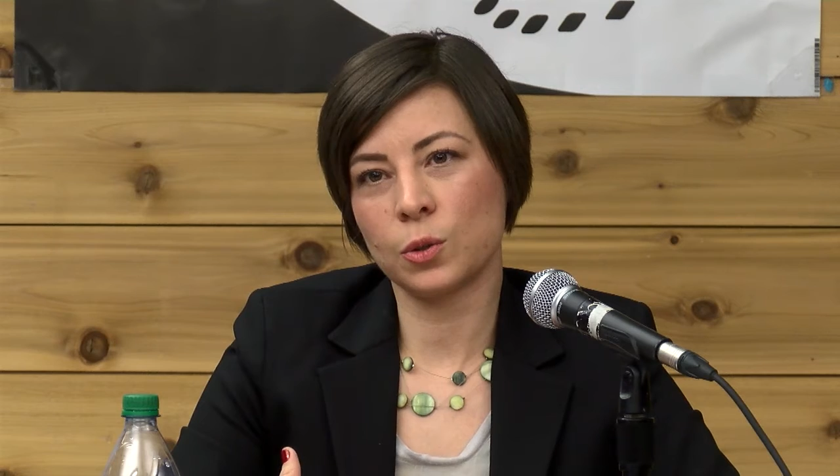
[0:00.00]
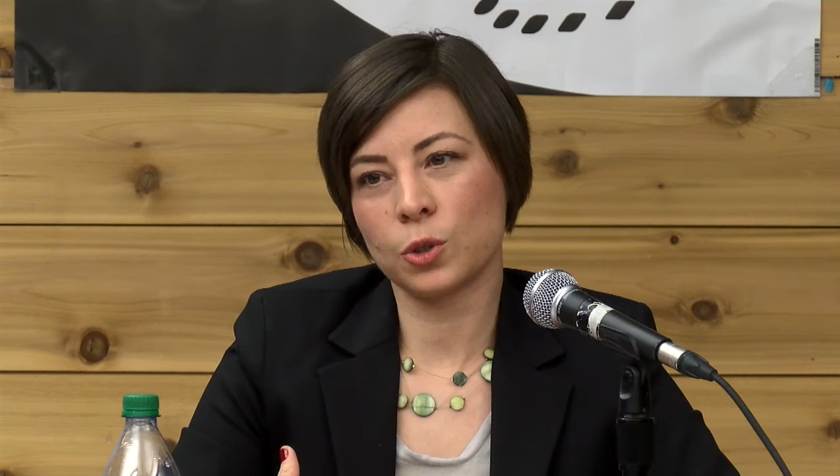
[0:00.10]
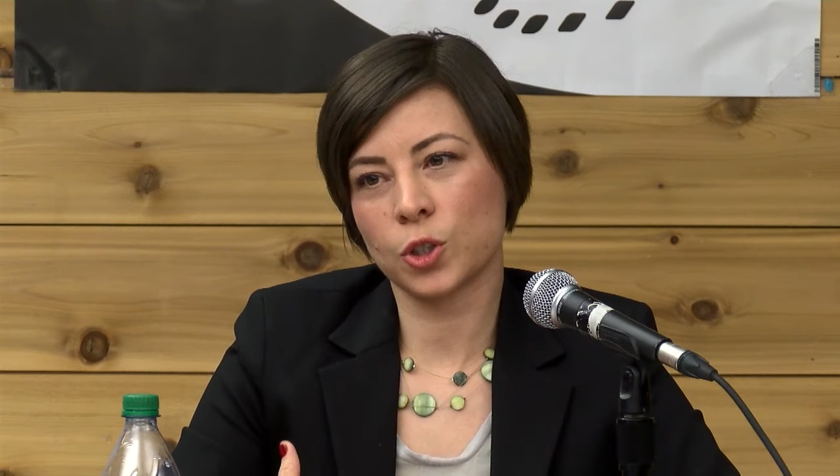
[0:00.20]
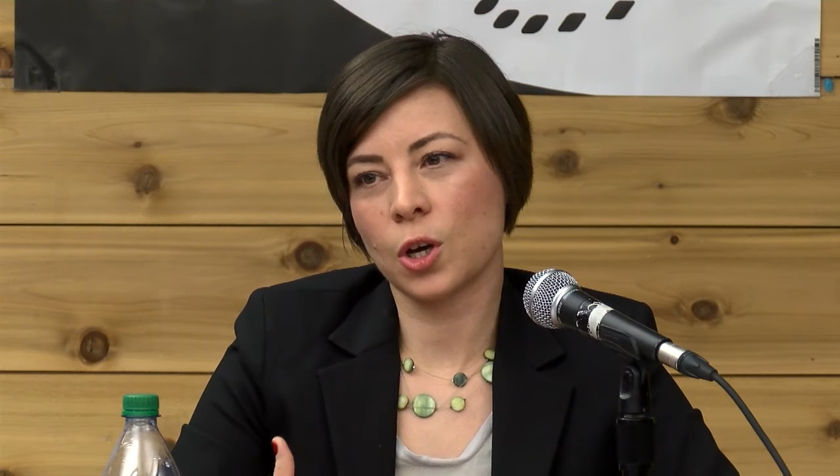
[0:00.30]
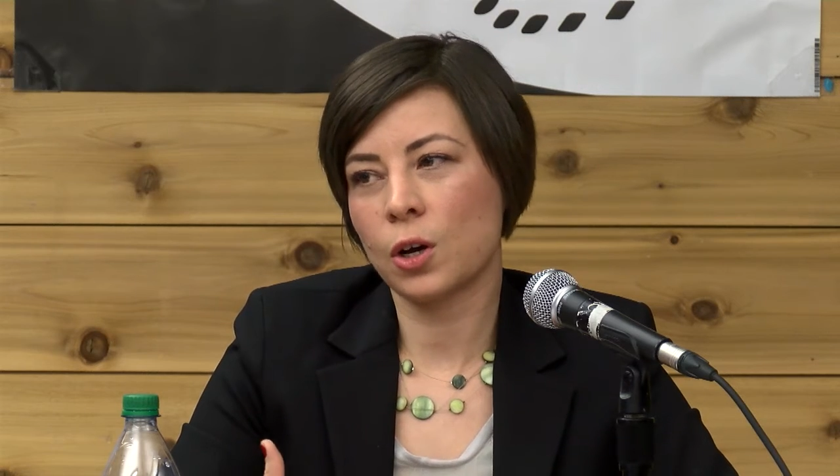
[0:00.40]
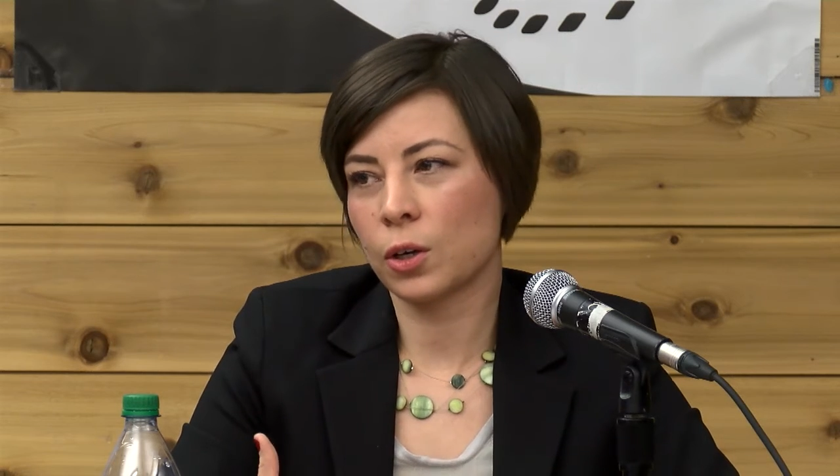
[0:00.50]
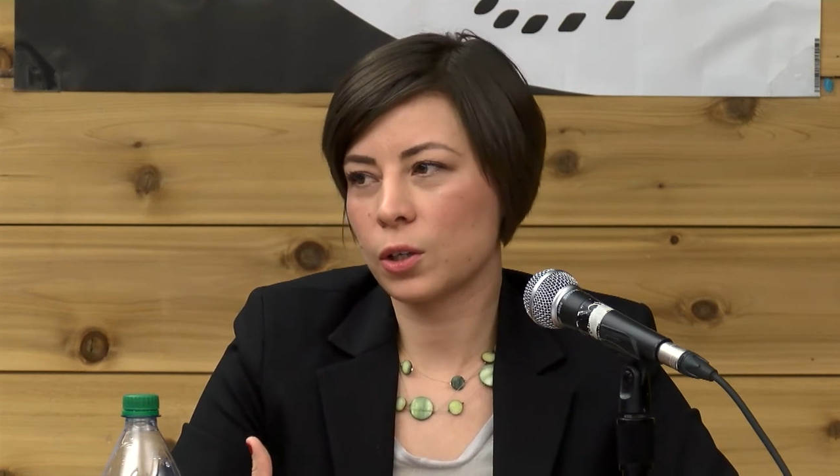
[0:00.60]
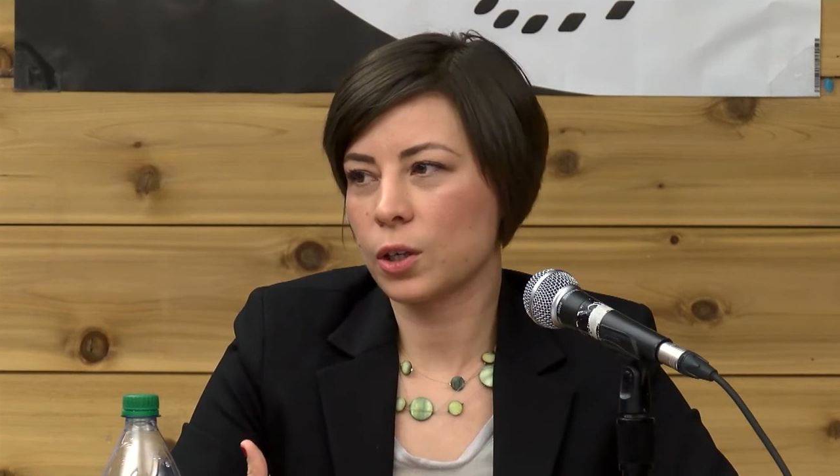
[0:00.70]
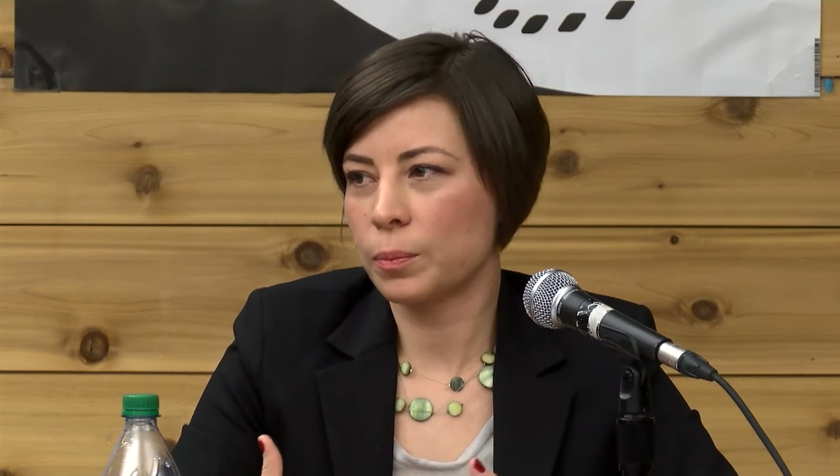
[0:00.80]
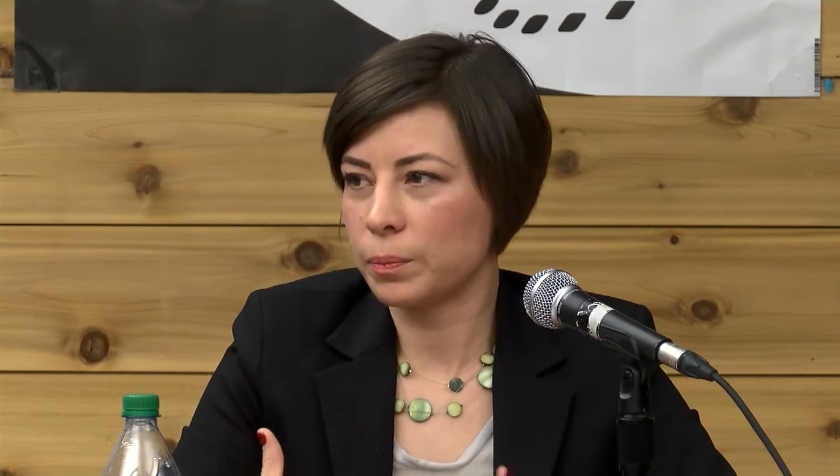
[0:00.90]
au
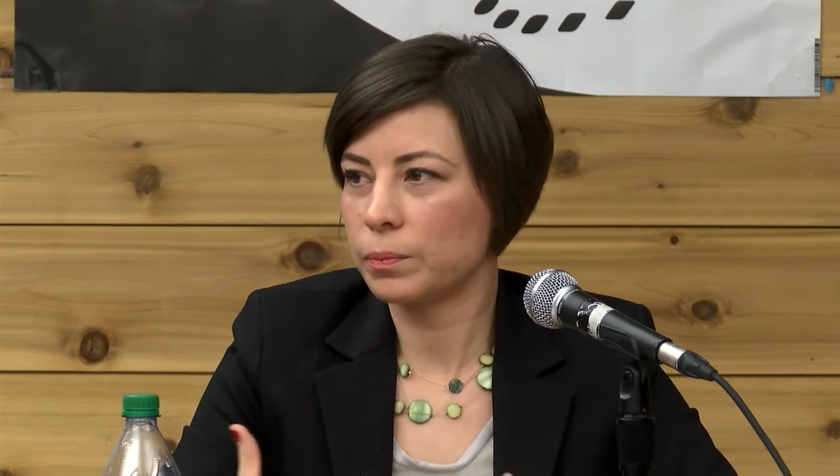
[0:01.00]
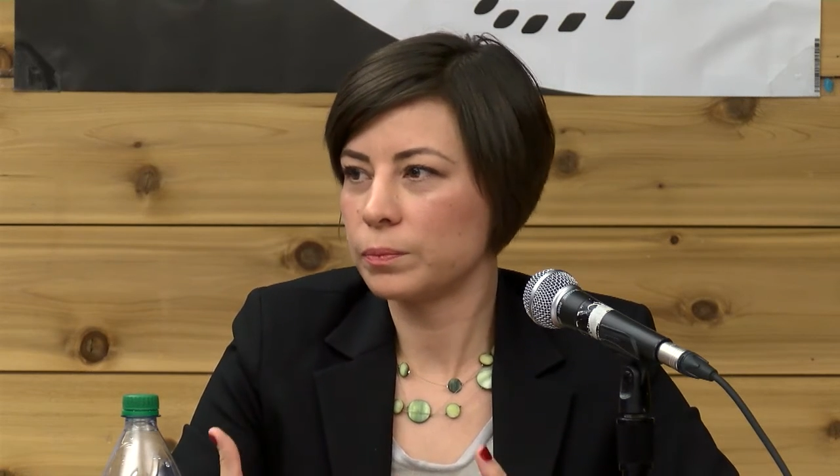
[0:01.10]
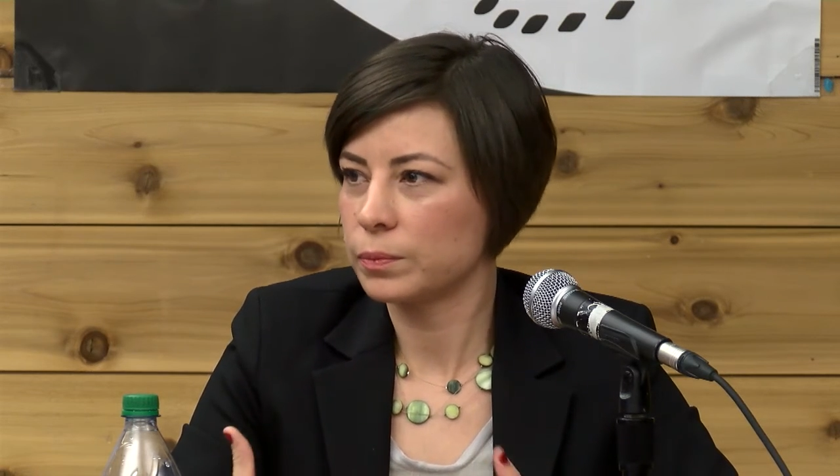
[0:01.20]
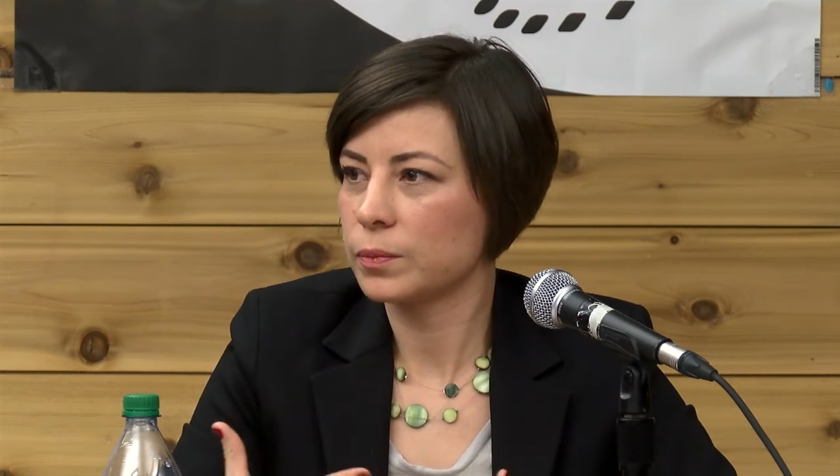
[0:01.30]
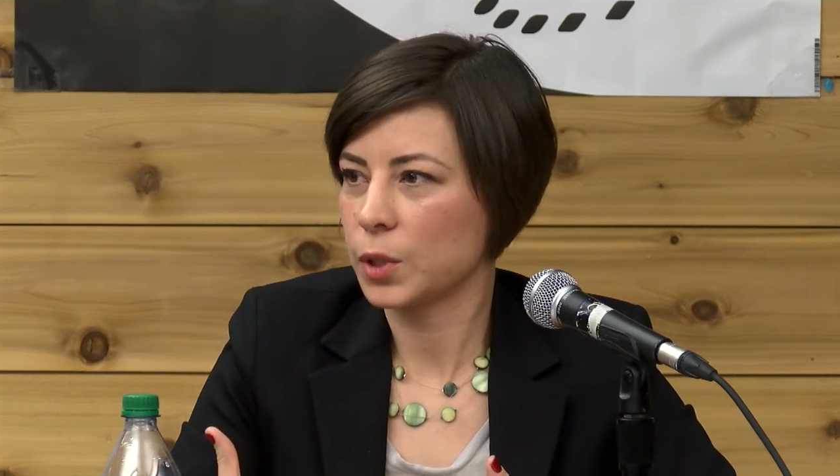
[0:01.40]
genre comme,